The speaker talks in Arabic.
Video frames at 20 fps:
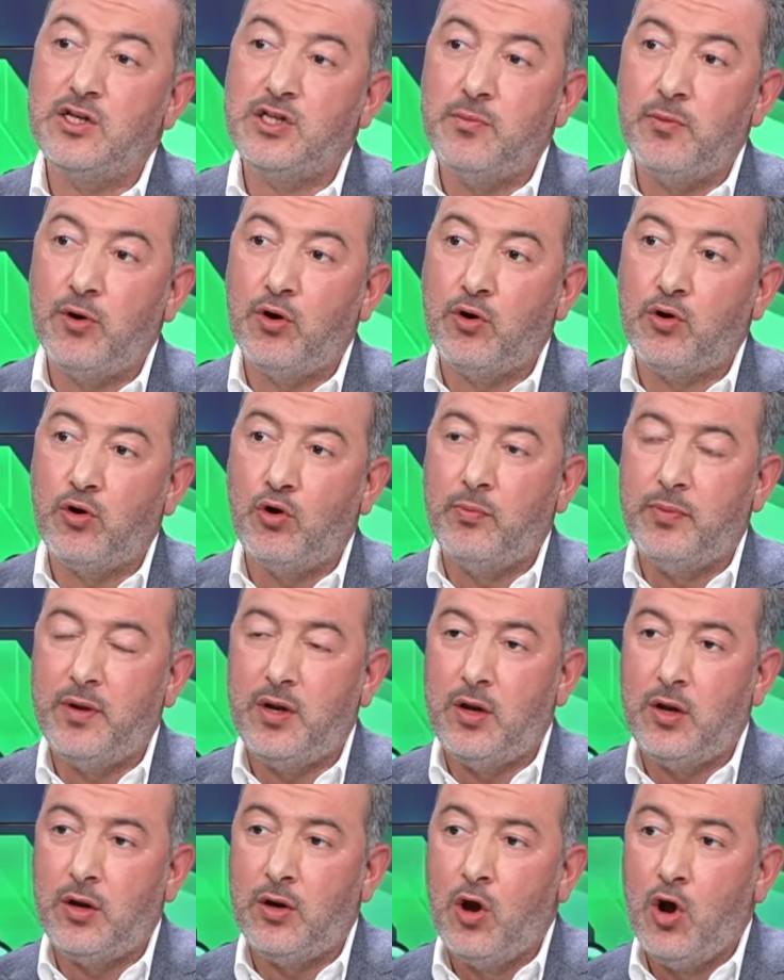لي
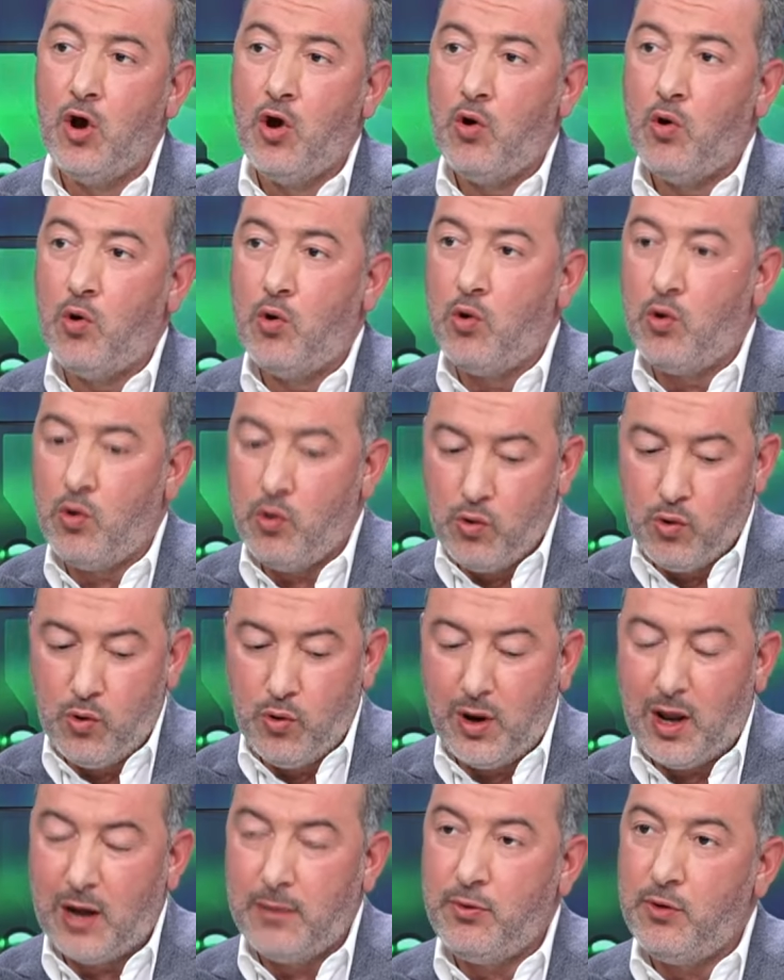زيمينوغلوبيلين
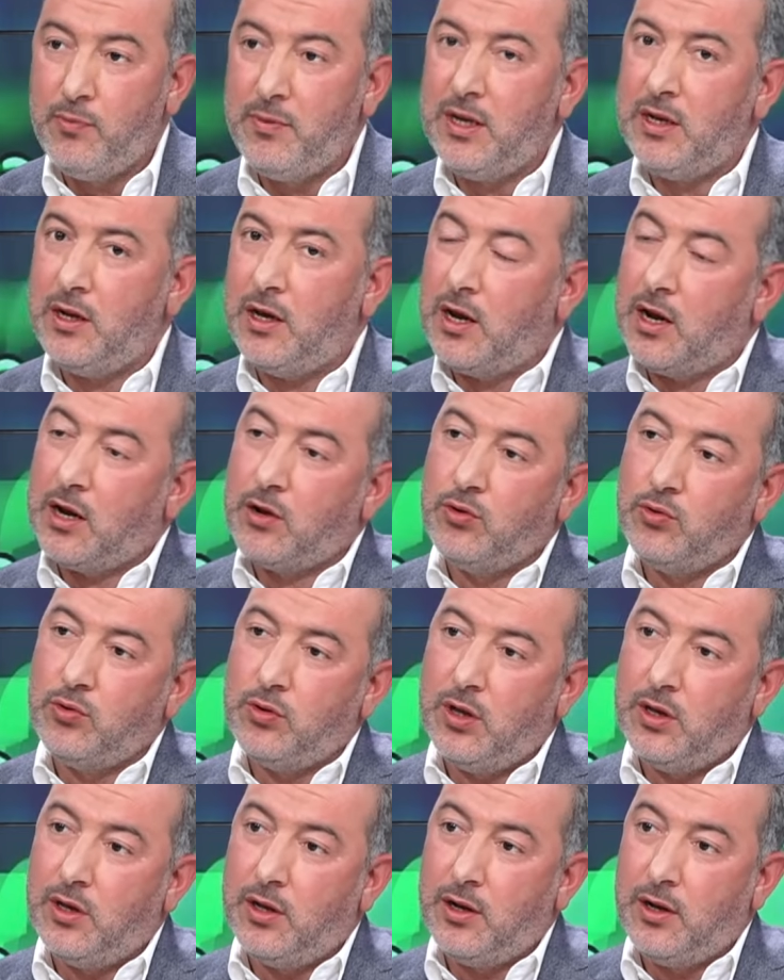والالبومين راكو
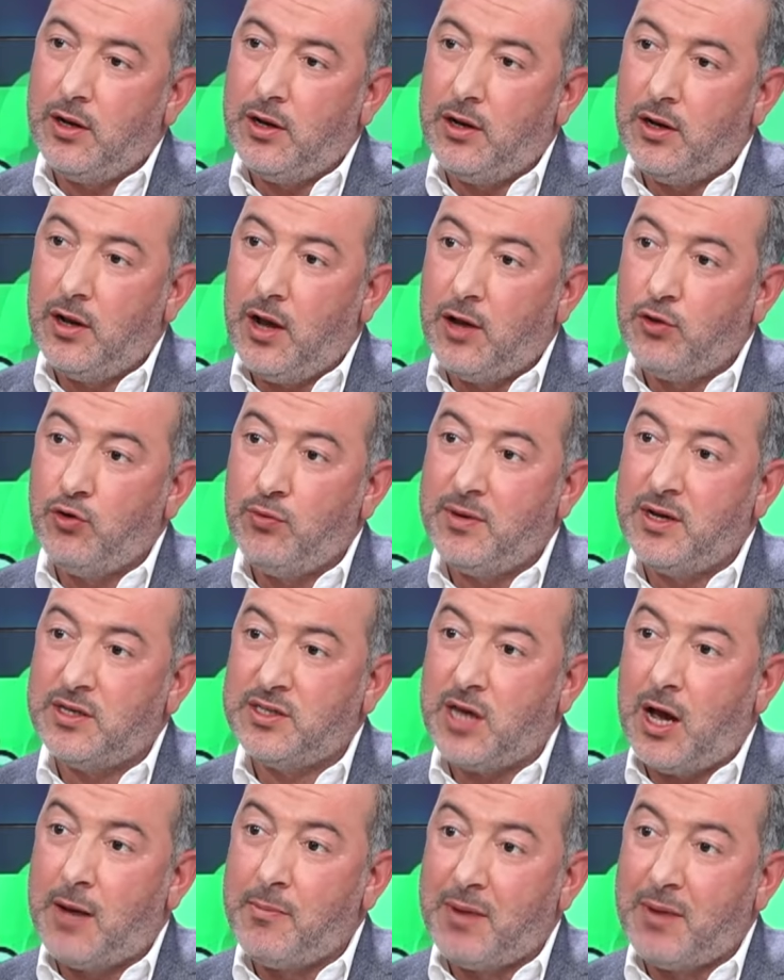هذوما آه،